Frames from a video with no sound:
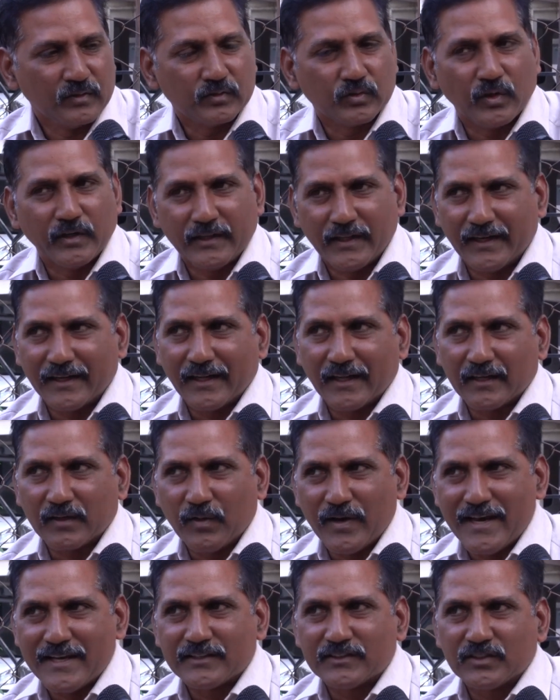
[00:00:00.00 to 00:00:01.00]
సో ఇదంటే
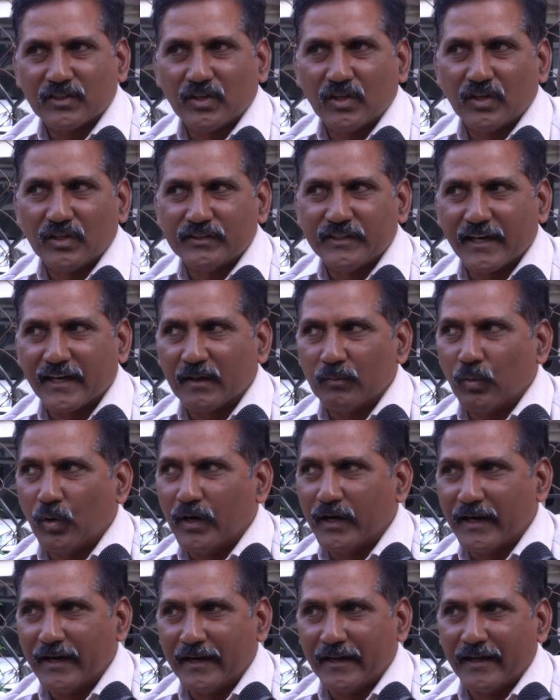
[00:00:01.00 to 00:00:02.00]
వైఎస్
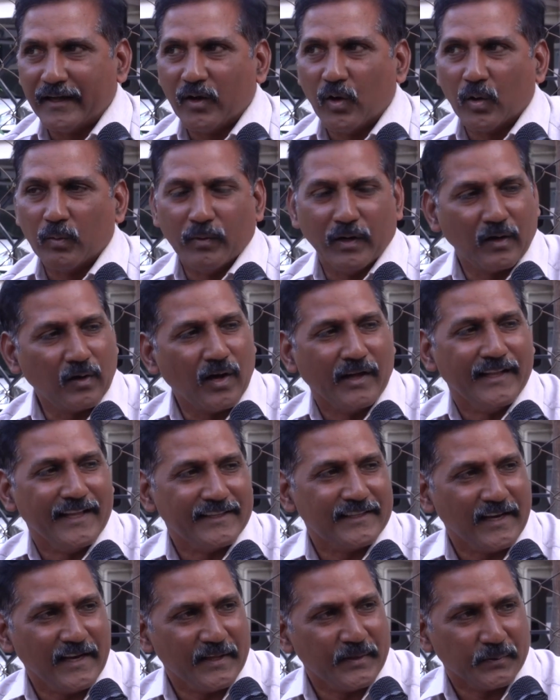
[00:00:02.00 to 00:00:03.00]
జగన్మోహన్ రెడ్డి గవర్నమెంట్లో
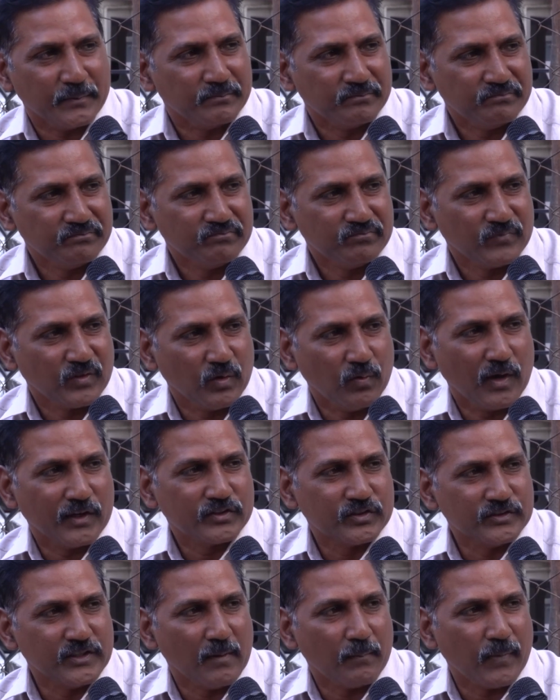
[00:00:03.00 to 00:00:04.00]
అదైతే లేదు
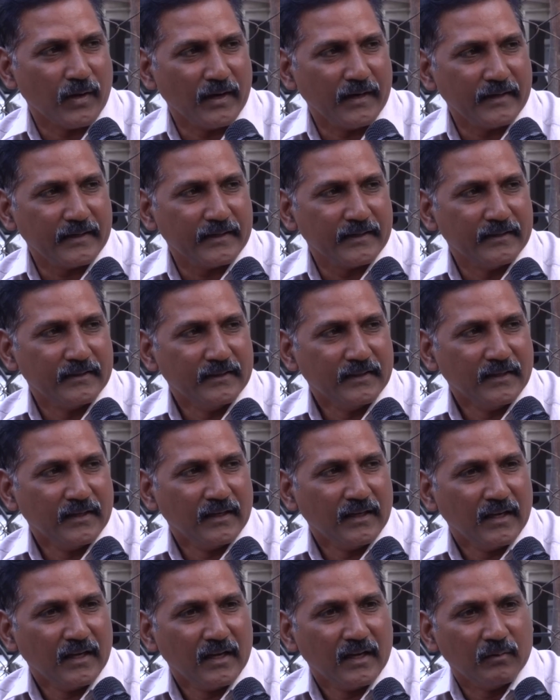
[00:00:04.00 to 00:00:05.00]
వాస్తవం చెప్పాలంటే
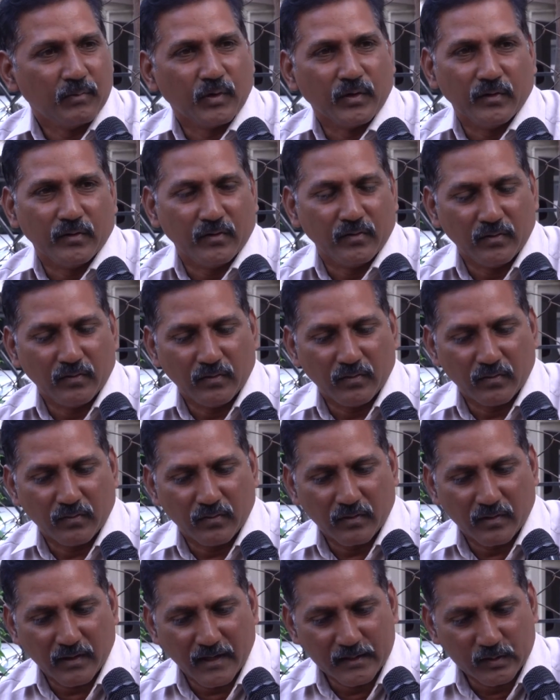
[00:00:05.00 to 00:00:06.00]
ఇప్పుడు
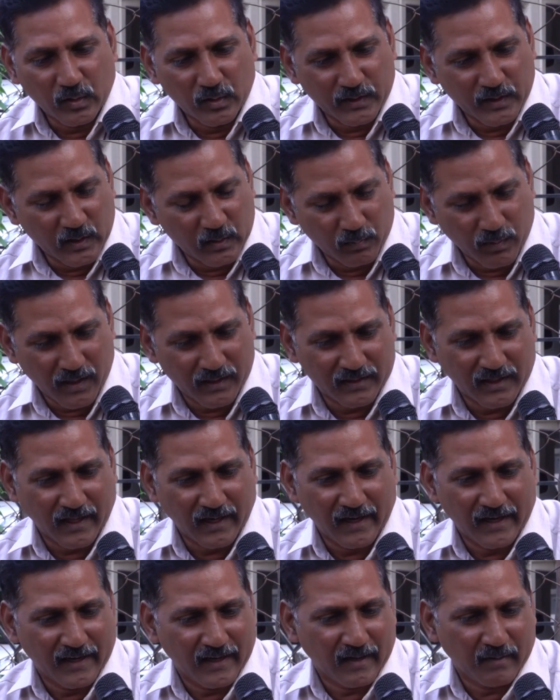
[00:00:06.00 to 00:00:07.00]
రైతులు గిట్టుబాటు
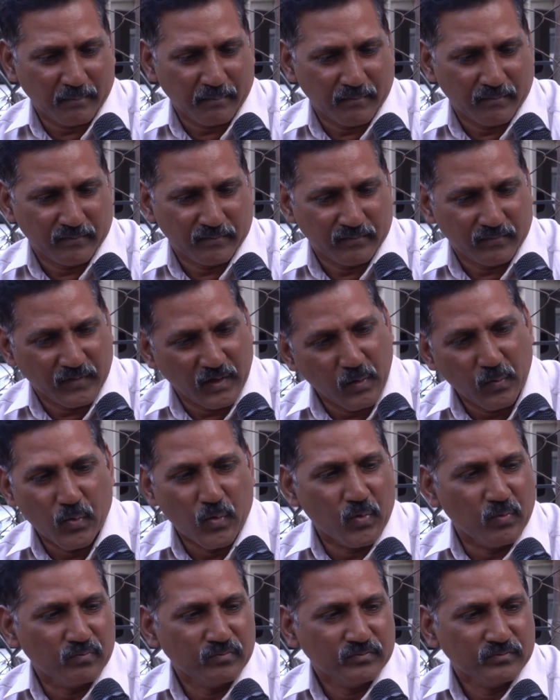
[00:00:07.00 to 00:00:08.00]
ధరల లేవు
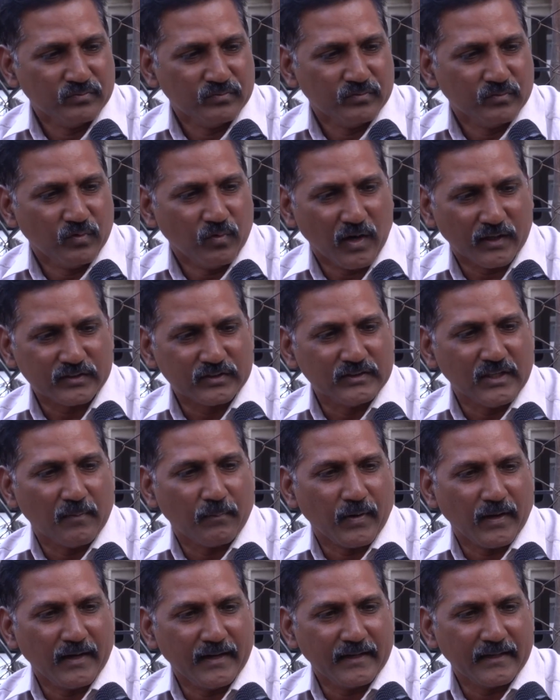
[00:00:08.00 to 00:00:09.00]
వాస్తవం
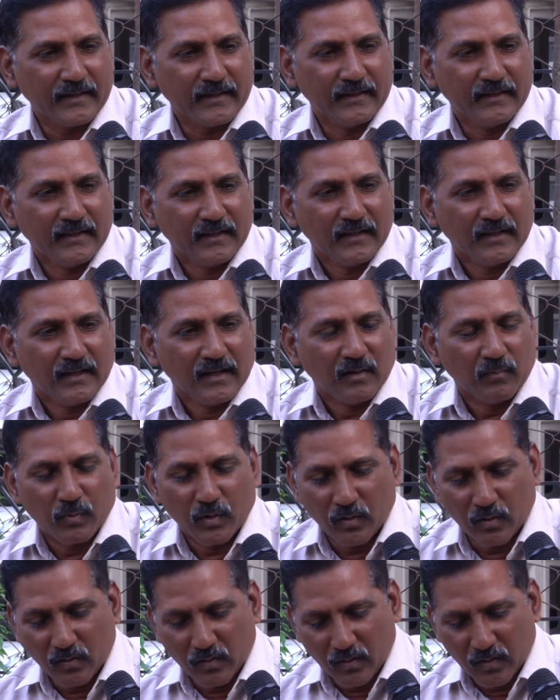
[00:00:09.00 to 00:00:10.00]
చెప్పాలంటే
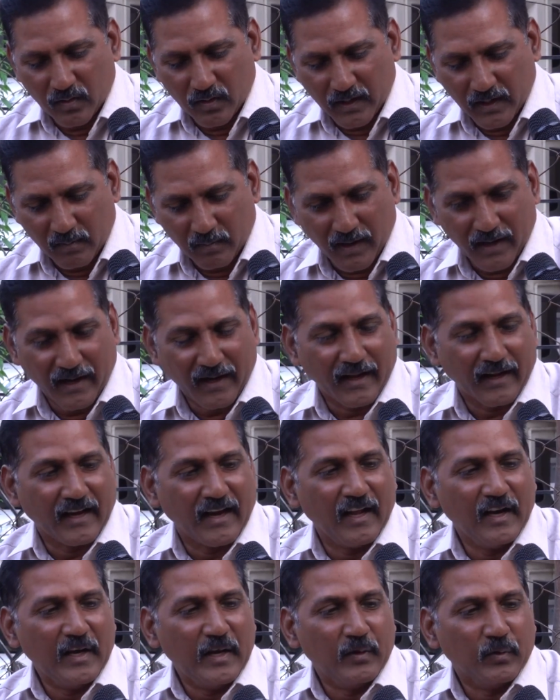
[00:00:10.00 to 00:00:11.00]
ఇప్పుడు నిర్మాణ
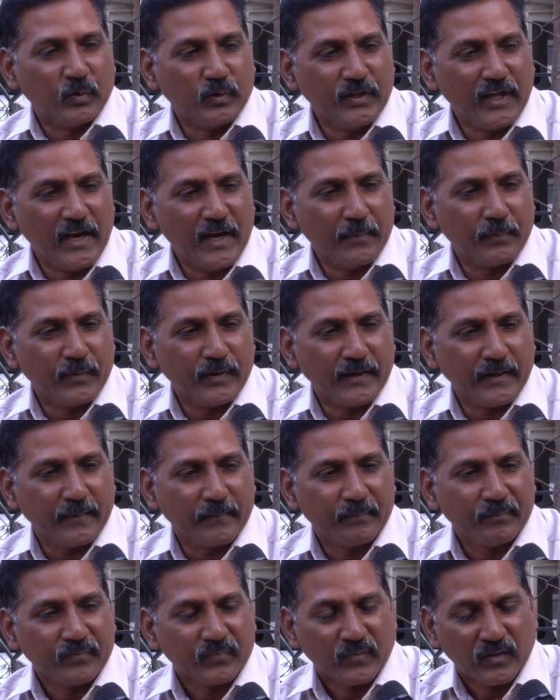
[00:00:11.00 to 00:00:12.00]
రంగాలు లేవు కుదేలైపోయినాయి
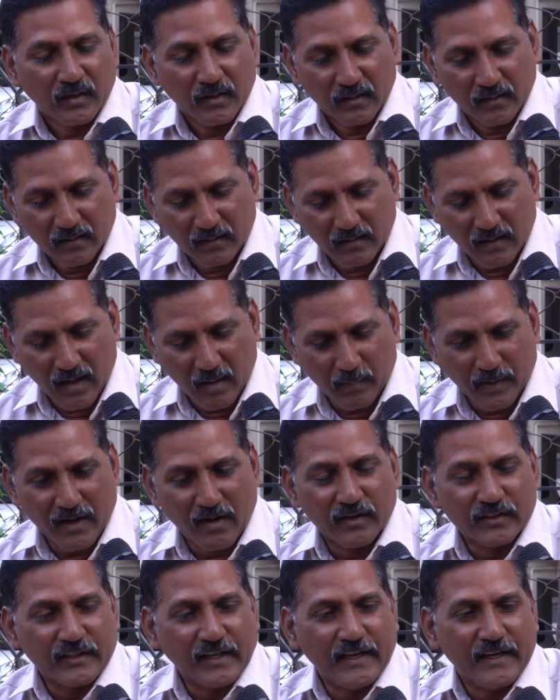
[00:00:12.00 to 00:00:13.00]

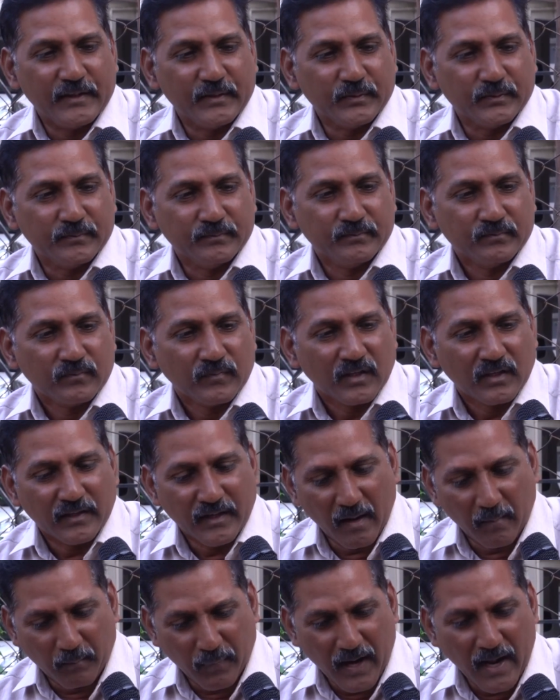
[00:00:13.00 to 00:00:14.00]
అమరావతి లేదు
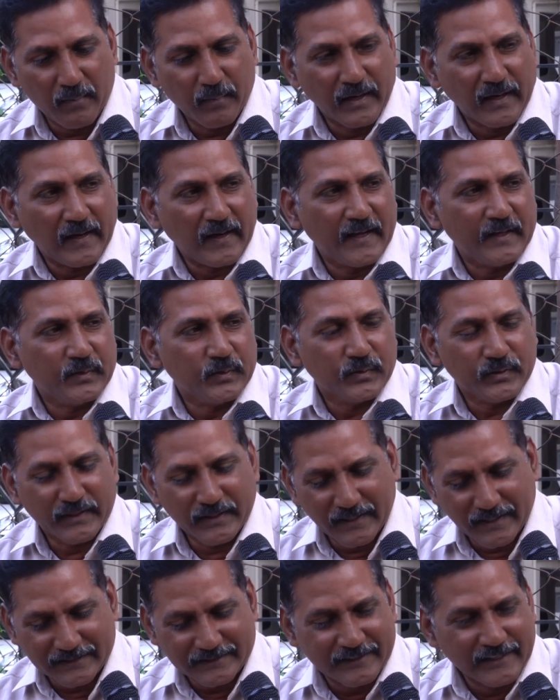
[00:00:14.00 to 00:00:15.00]
ఎంప్లాయ్మెంట్ లేదు
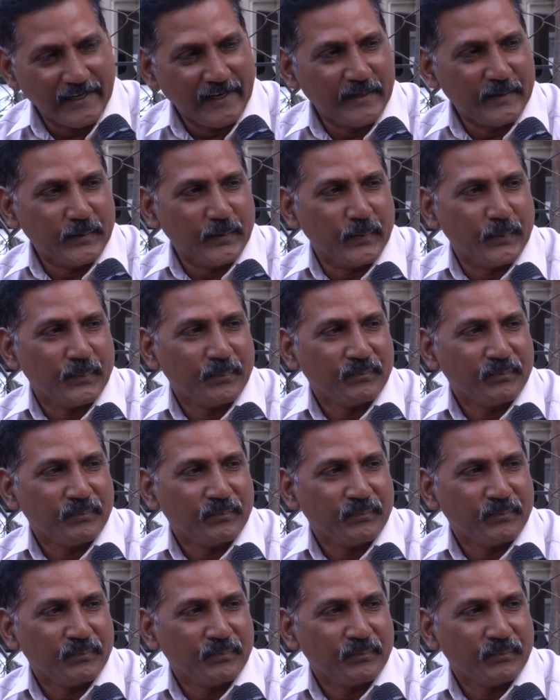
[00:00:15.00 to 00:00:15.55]
ఇండస్ట్రీ లేదు